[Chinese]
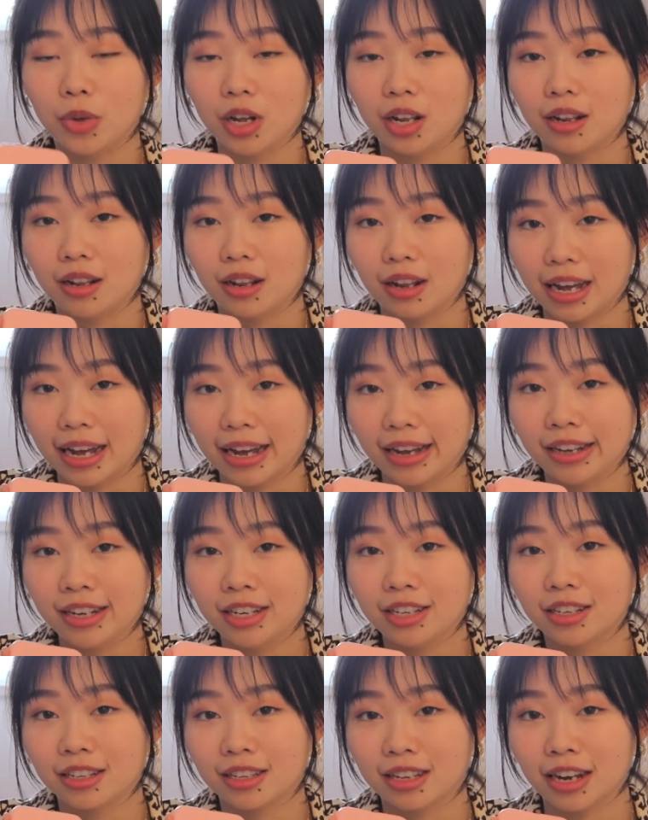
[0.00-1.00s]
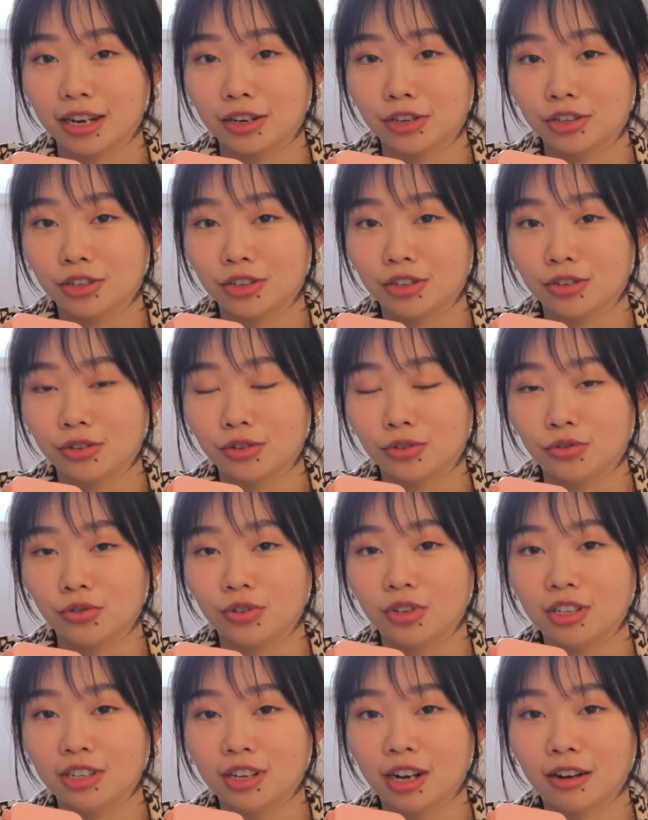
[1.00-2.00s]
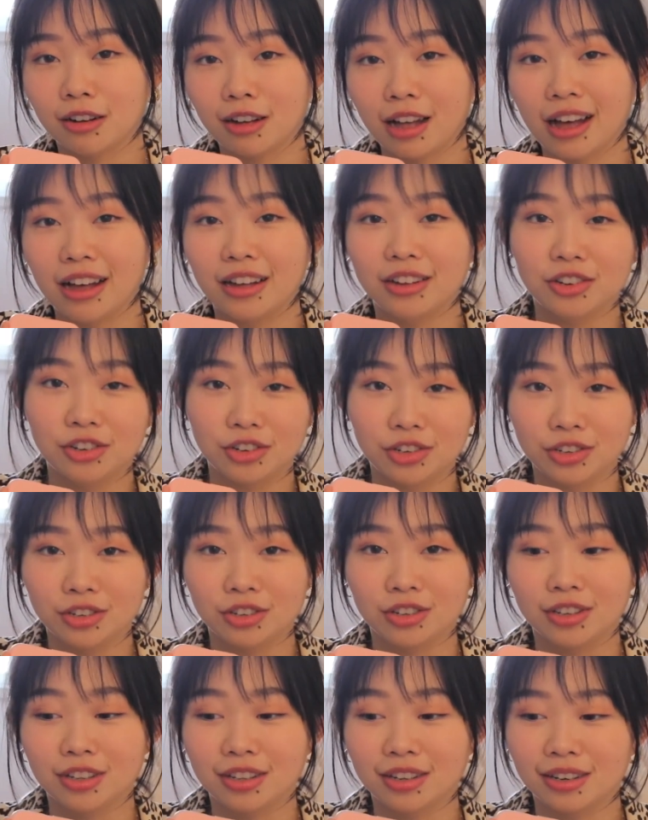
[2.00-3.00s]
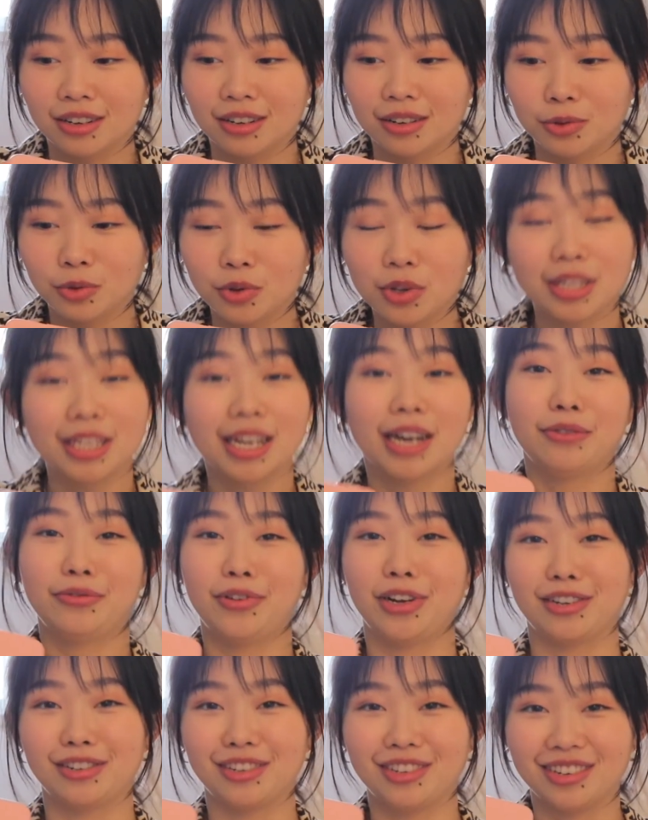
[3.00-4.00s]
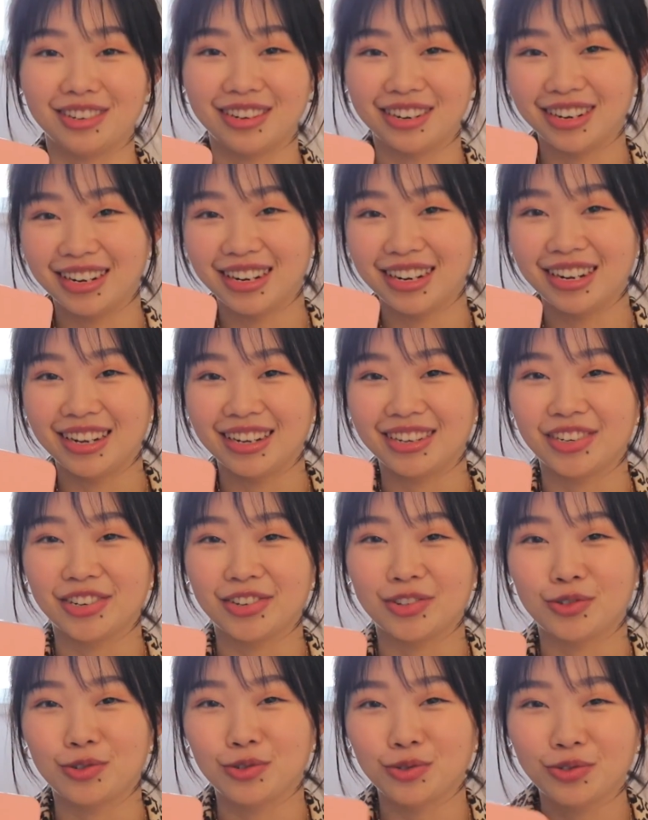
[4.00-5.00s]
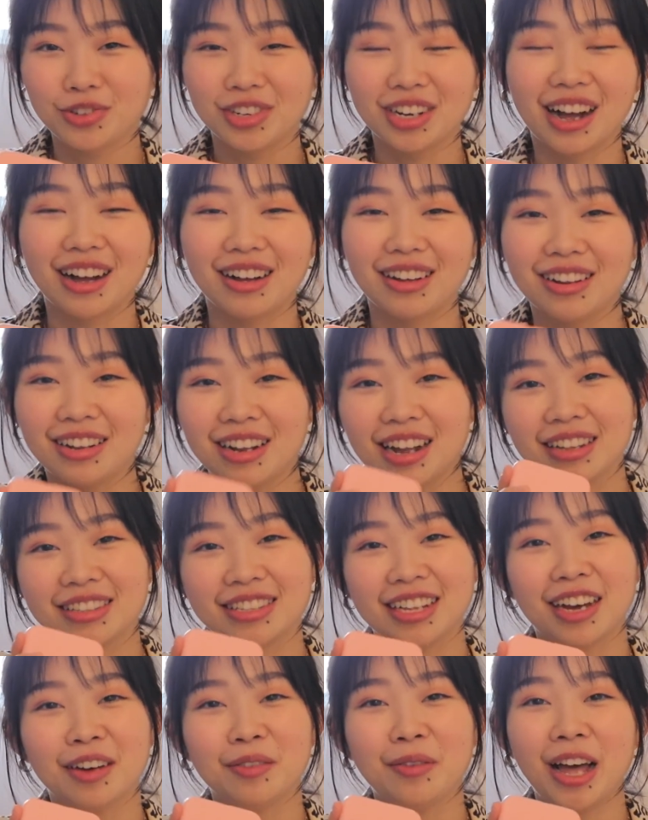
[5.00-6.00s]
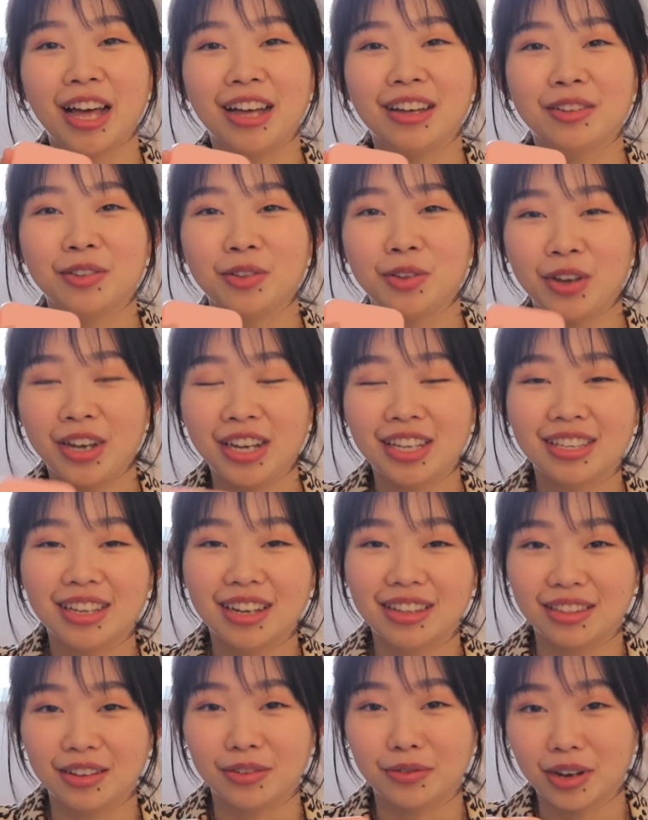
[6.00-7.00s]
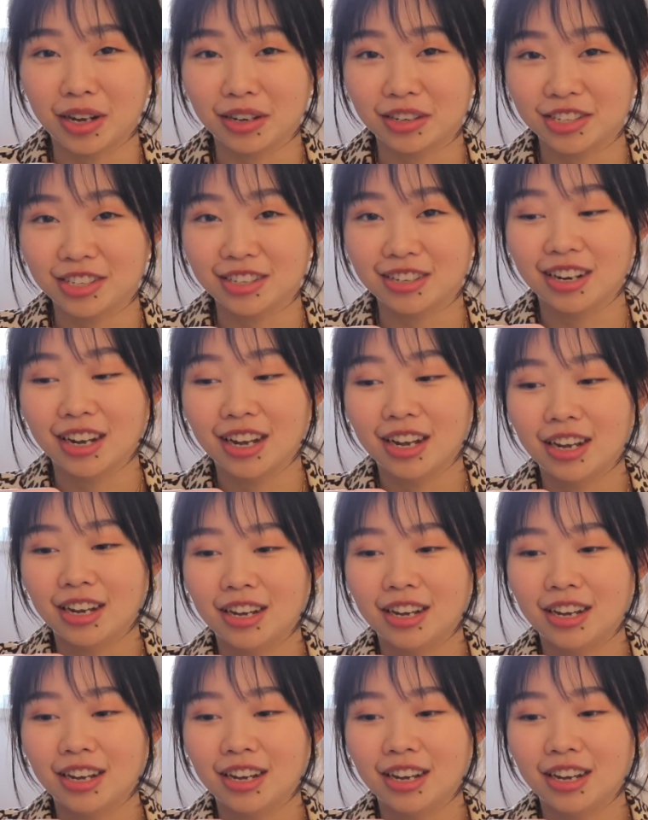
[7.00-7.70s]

本来这才是寻找感恩石的最佳方式，是书上兰达外恩推荐的方式，